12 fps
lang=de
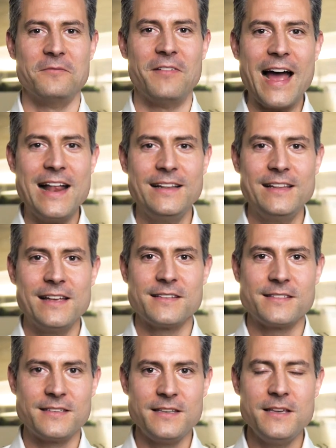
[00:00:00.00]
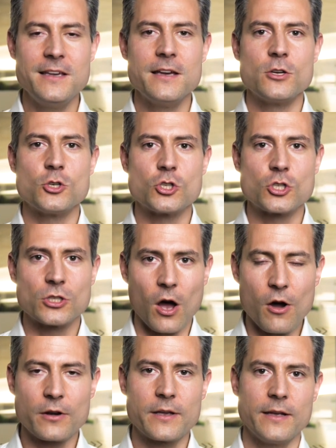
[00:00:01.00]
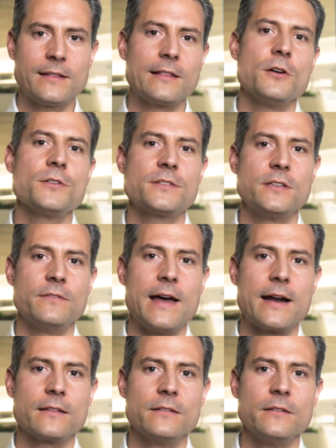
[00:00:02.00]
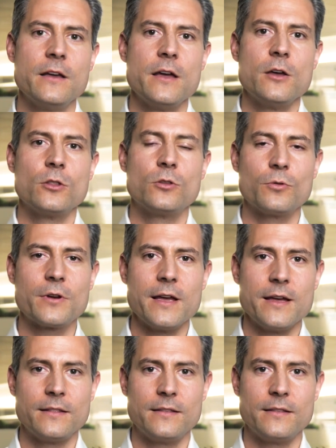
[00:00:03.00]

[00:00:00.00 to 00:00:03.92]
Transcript: weil sie stark entlastet werden durch